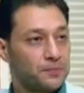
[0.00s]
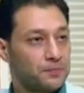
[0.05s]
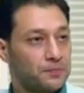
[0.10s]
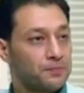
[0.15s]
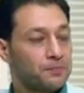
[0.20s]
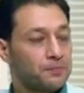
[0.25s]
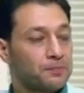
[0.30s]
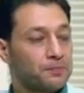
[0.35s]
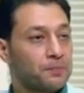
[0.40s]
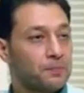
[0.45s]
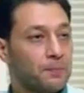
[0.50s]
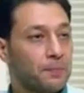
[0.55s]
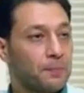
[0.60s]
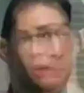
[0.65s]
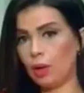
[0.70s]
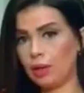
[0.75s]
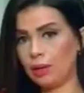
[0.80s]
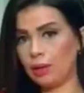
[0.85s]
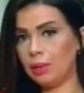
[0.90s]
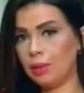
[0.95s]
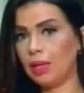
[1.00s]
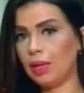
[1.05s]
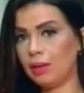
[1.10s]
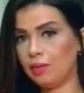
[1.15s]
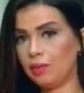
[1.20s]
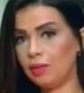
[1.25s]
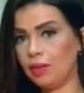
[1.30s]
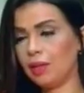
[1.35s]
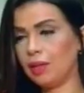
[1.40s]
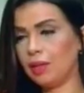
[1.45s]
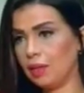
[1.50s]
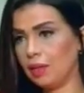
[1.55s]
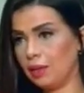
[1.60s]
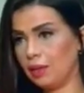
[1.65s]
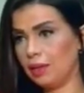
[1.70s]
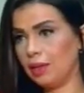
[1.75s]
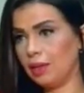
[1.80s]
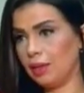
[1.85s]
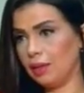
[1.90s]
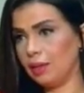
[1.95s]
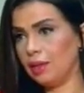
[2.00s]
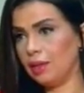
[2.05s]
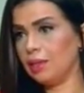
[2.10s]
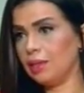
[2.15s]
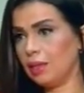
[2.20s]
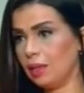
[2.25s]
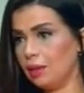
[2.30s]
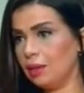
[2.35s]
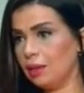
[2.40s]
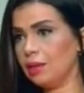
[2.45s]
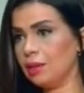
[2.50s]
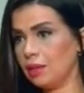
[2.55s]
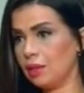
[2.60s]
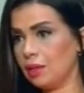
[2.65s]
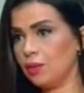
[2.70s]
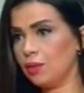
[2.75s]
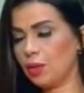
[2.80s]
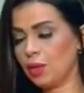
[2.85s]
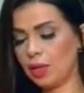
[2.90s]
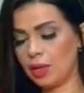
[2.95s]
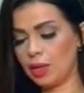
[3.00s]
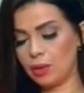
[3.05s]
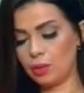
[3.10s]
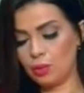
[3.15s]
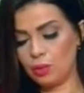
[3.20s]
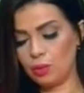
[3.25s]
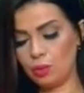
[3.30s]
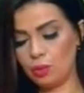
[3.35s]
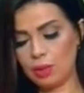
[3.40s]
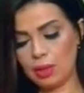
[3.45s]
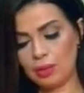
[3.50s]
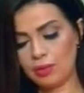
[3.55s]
طيب المعلمين على فكره يعني لسه عندنا استفسار عنهم طبعا.